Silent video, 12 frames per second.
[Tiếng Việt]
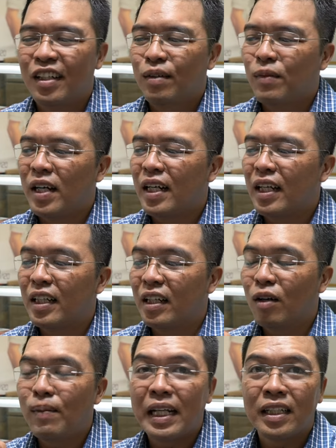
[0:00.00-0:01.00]
máy này thì
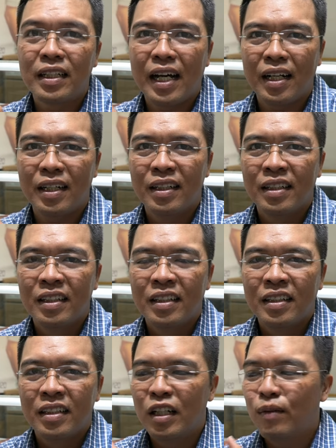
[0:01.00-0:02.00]
có 3 tính năng
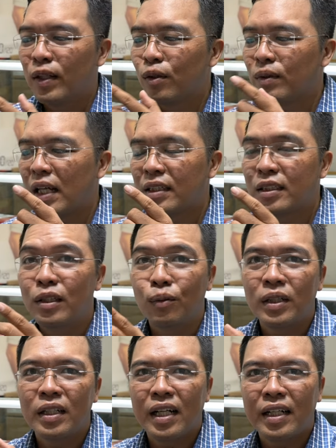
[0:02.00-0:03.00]
nếu mà chúng ta sử dụng
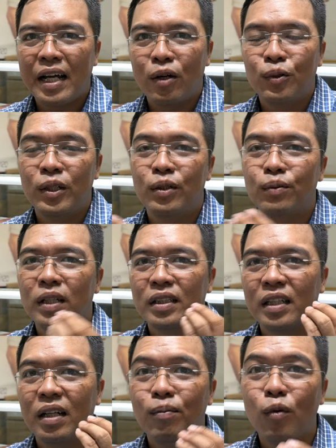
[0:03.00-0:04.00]
tính năng nào thì chúng ta
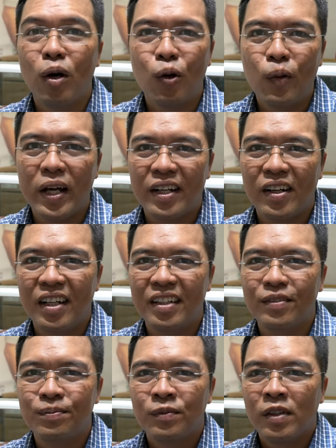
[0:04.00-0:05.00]
sẽ mua hũ que đó
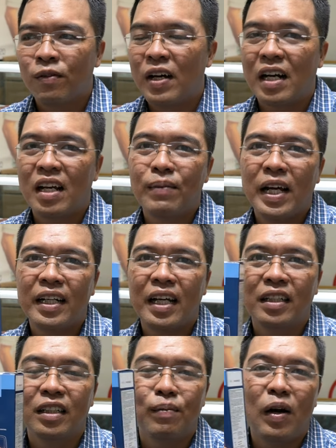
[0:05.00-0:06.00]
và cái máy này
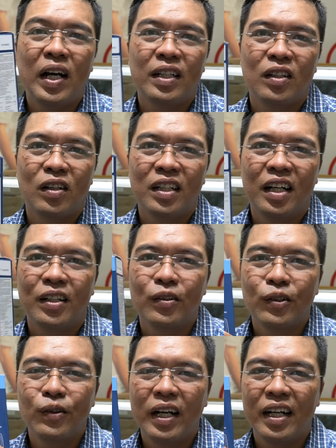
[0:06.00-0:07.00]
được bảo hành trọn đời cô
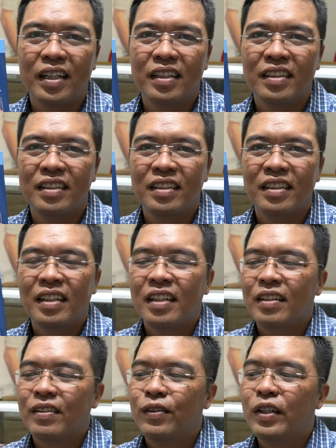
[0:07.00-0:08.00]
chú ha
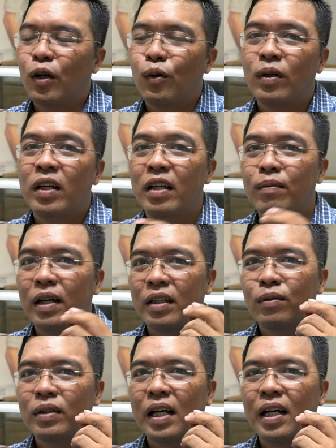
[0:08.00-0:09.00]
ví dụ khi mà
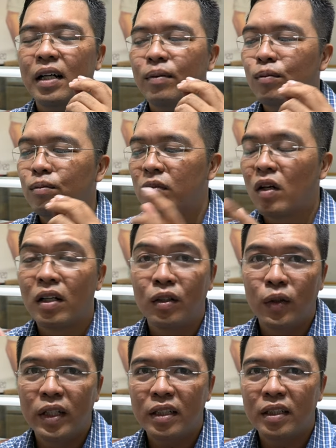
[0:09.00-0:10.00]
chúng ta đo đường
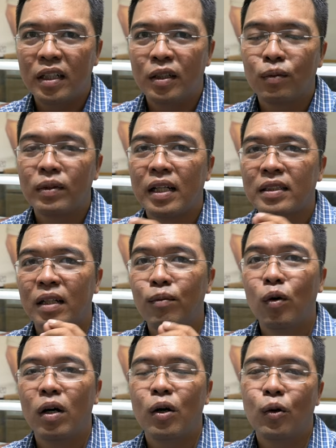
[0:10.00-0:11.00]
huyết thì chúng ta sẽ
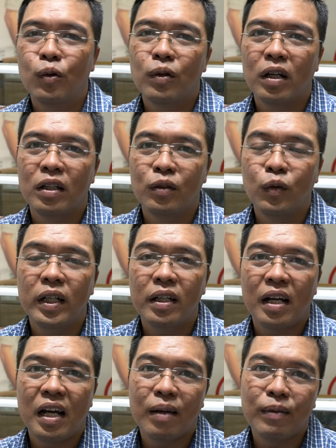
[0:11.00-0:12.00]
mua hũ đo đường huyết
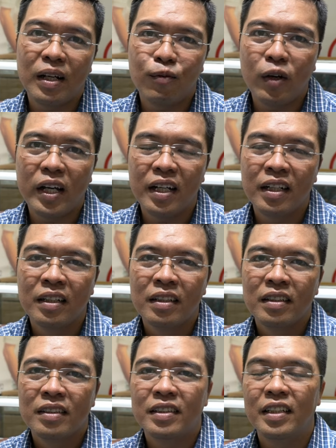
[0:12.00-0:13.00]
25 que
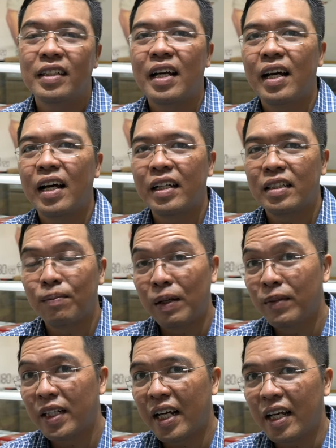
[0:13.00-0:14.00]
trị giá
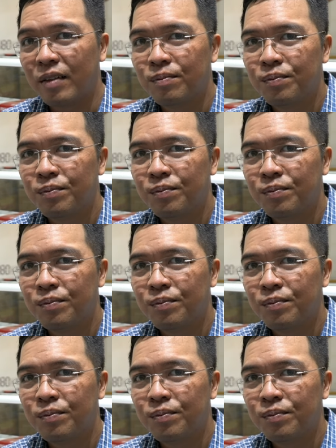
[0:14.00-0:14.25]
270 ngàn